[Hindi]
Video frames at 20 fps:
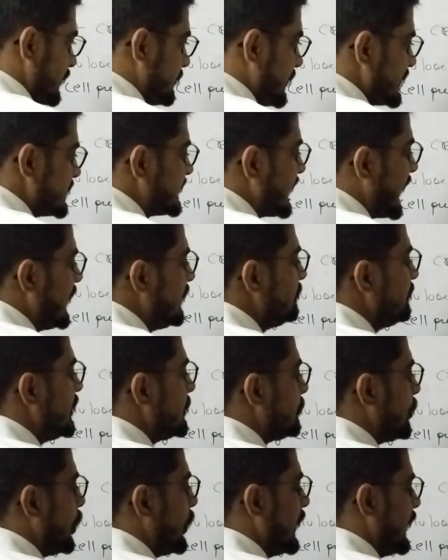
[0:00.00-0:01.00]
if the cell
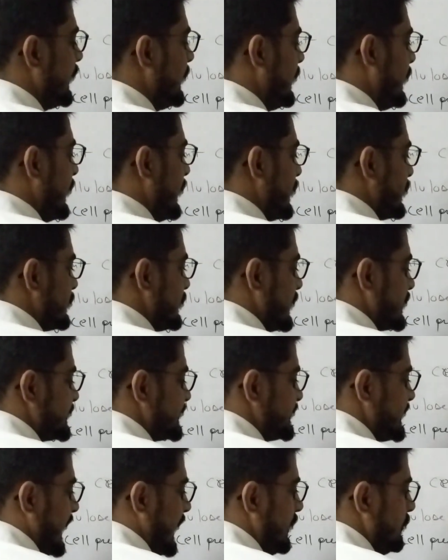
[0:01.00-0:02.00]
will boil the
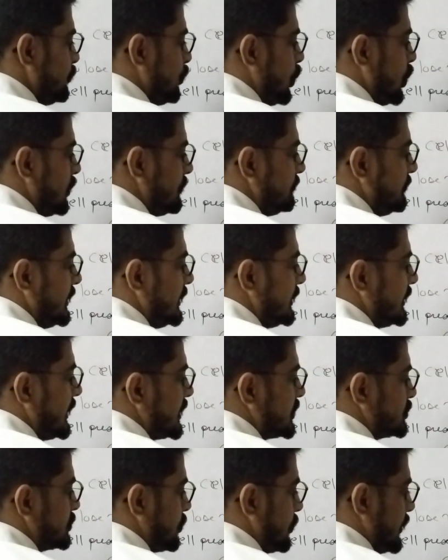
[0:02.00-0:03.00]
cell wall will
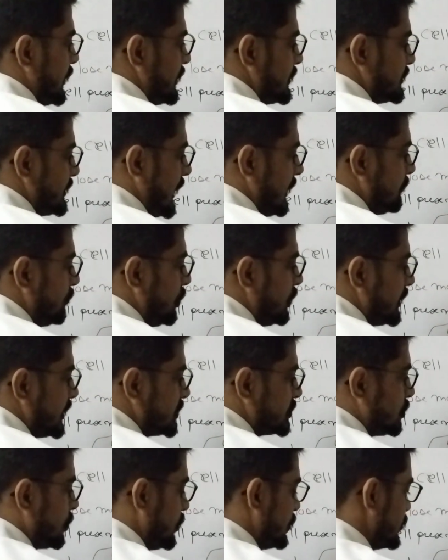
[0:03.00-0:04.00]
destroy cell wall
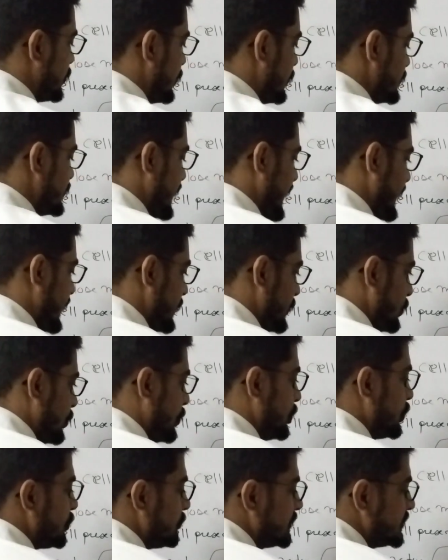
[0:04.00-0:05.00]
destroy हो जाएगी
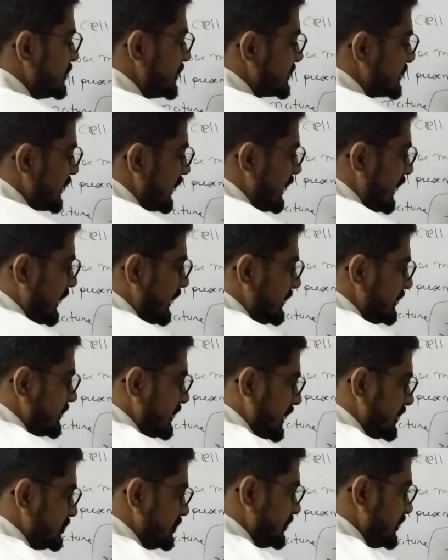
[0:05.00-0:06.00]
due to जिसके कारण
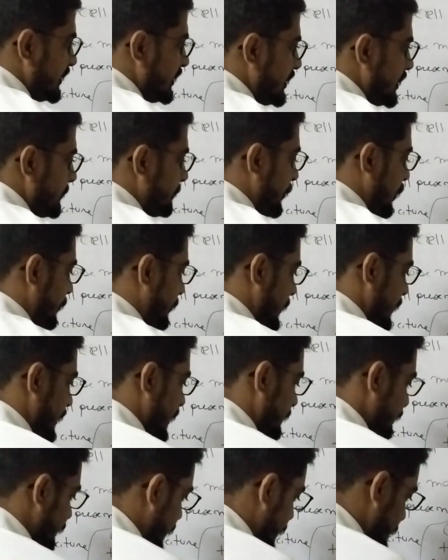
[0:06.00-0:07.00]
turgidity
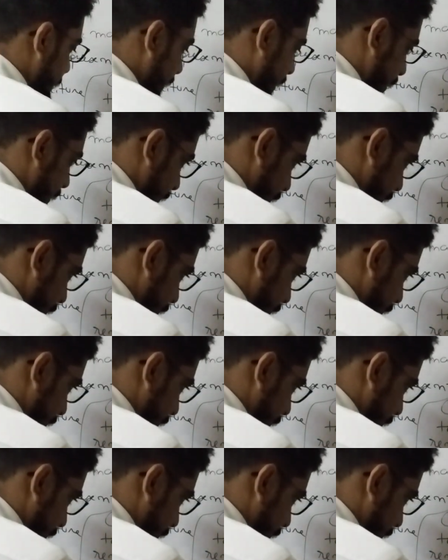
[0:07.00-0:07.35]
property will be